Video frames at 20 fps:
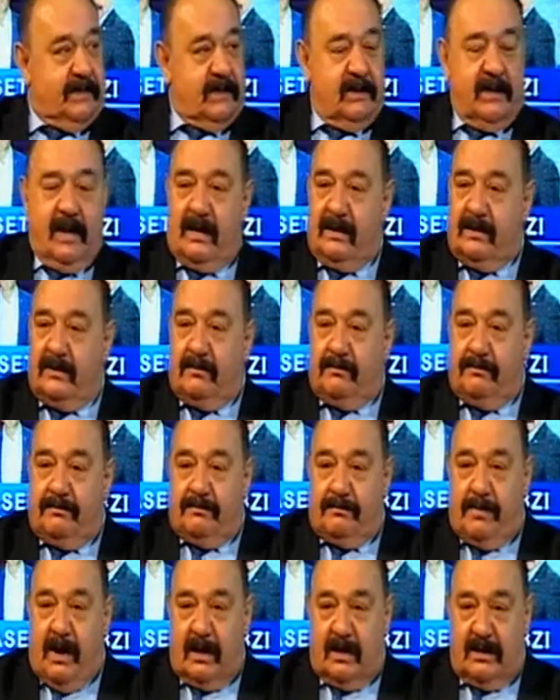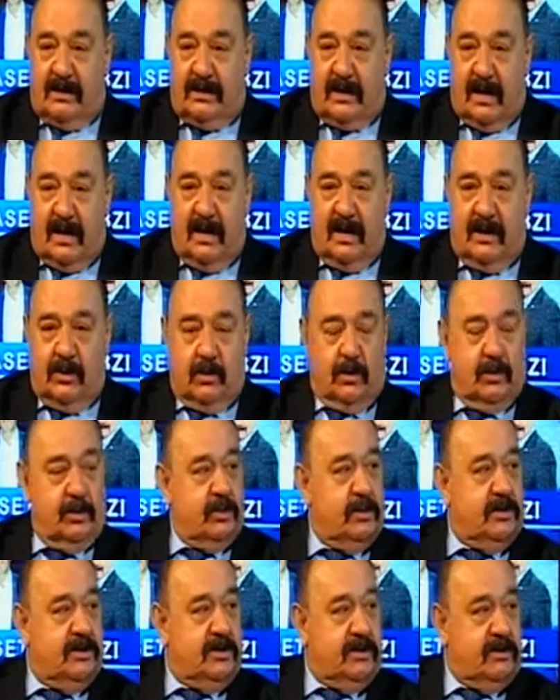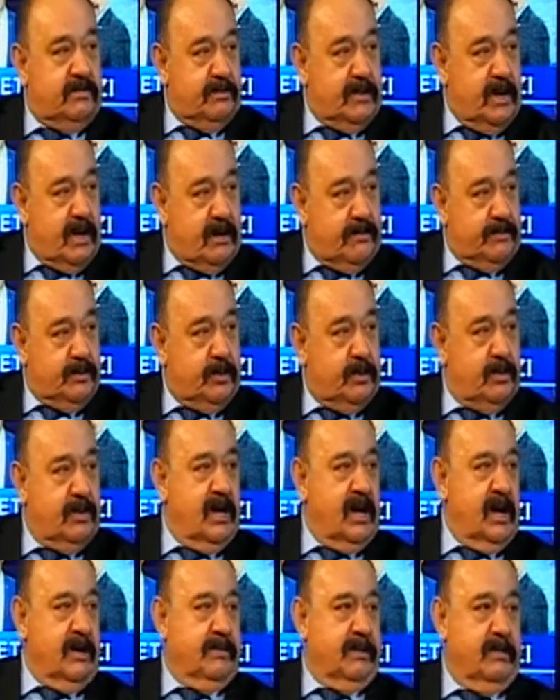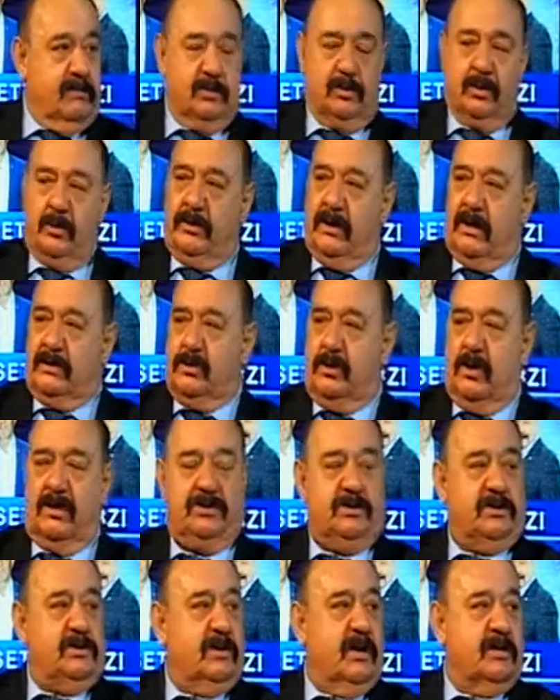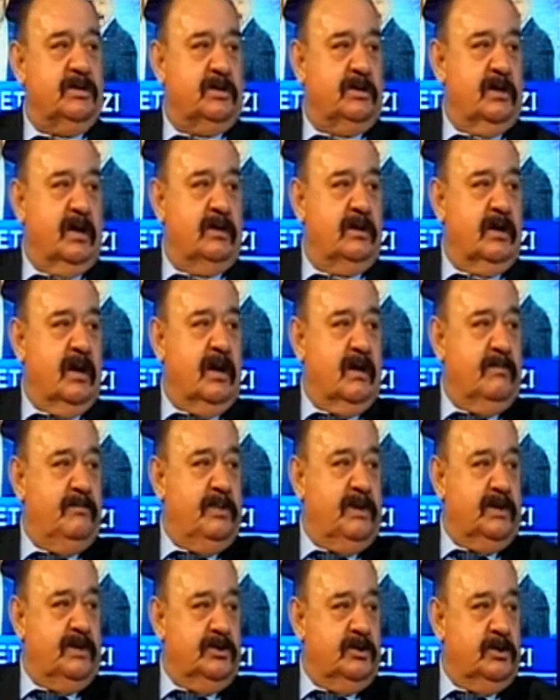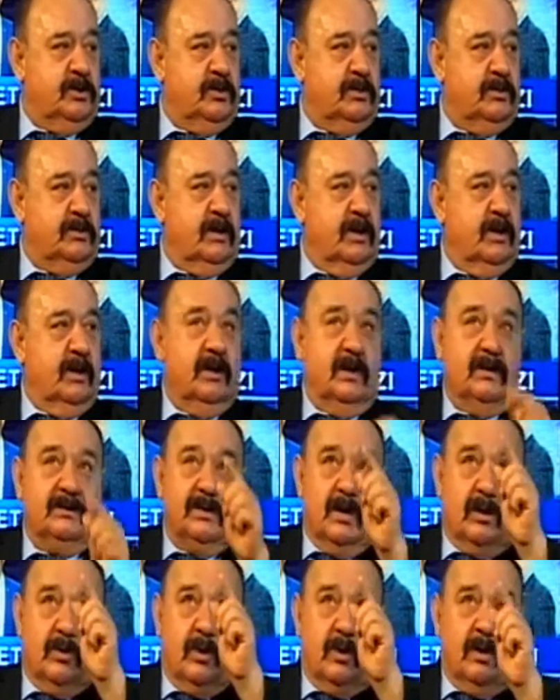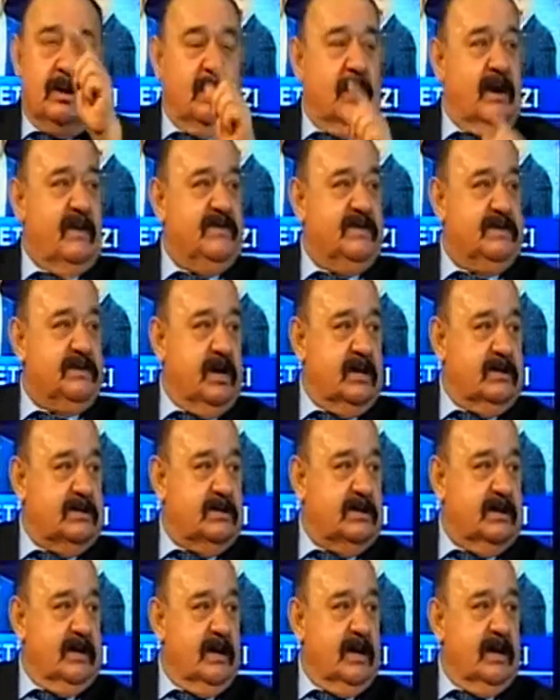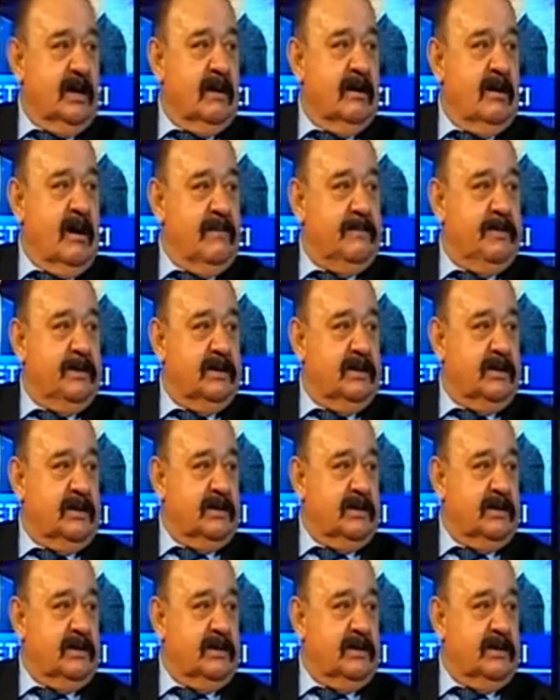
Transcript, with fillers: Yani bakın neler oluyor, kim ne yapıyor, ne yapılmış. Ondan sonra çıkın açıklayın. Daha birinci gün sen oraya afiş as, Şeyi de kapıyı kır.